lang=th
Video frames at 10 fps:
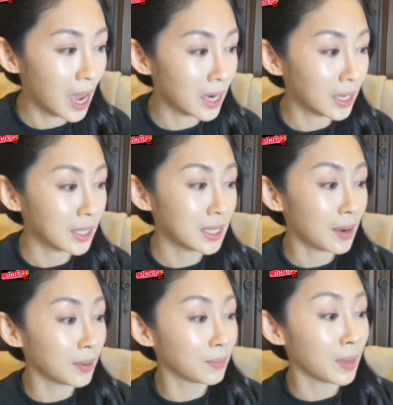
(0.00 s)
อันนี้ฉั
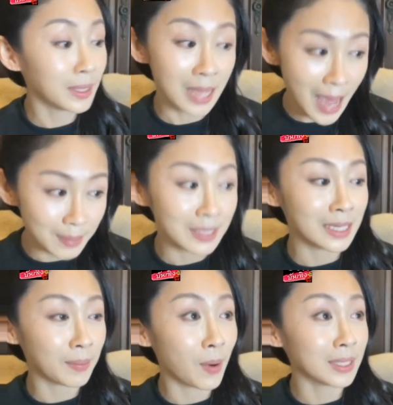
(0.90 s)
นไม่ทราบจ
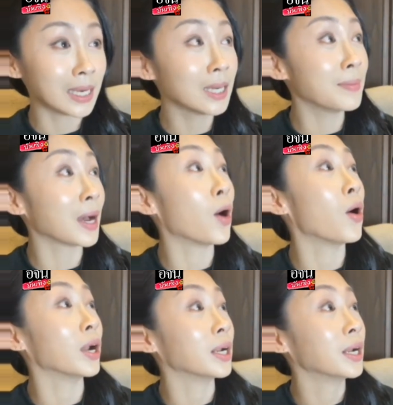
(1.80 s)
ริงๆเพราะว่าฉันขึ้นมา
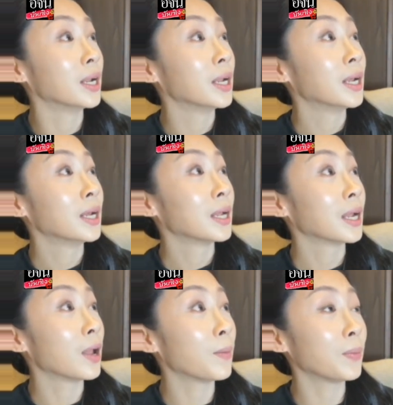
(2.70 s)
ก่อน
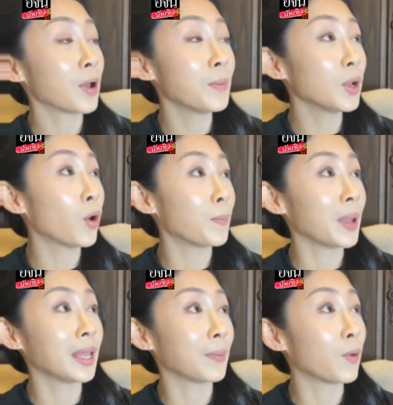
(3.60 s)
แล้วก็มีคน
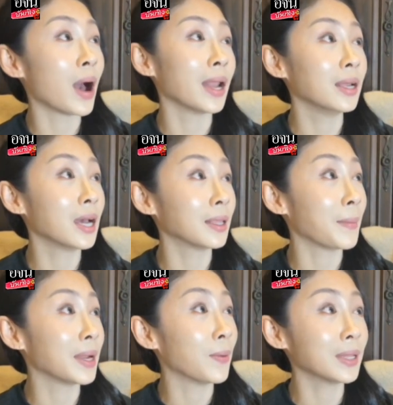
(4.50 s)
ไปเก็บกวาดเรือแต่
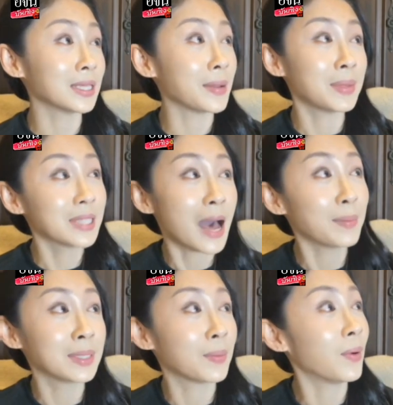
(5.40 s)
ยถึงว่าแต่ฉันไม่ทราบ
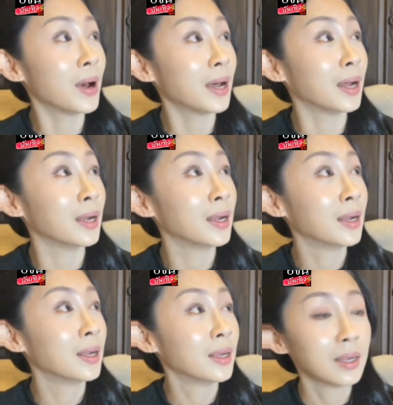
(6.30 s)
จริงเพราะว่า
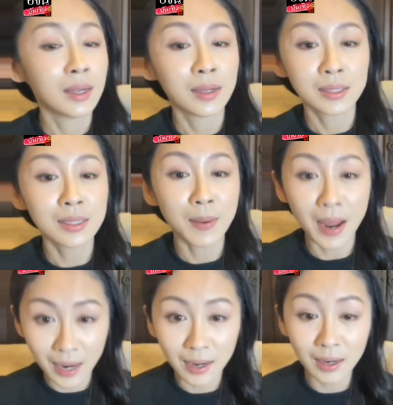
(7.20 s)
ฉัน
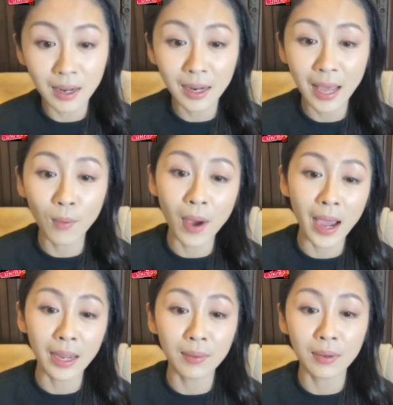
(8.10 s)
เรื่องแก้ว
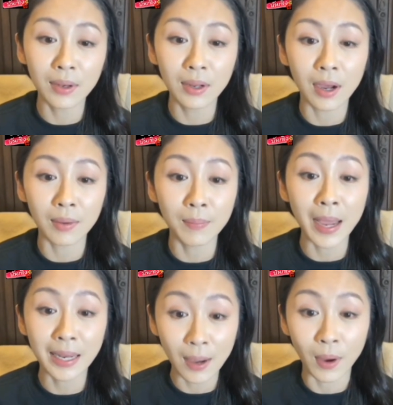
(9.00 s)
วายเหลือใบ
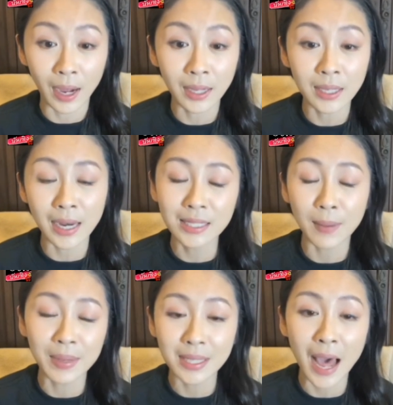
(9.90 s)
เดียวค่ะอันนี้
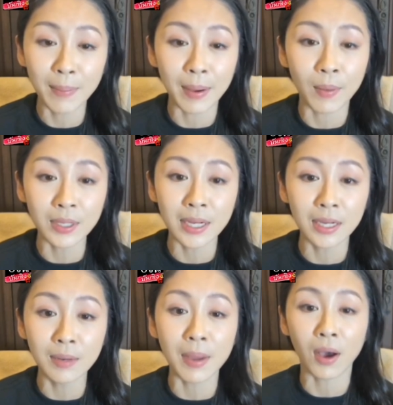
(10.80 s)
ฉันไม่ทราบค่ะเพราะว่าฉัน
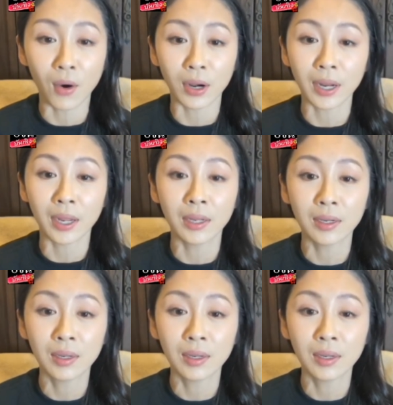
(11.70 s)
ขึ้นมาก่อนนะ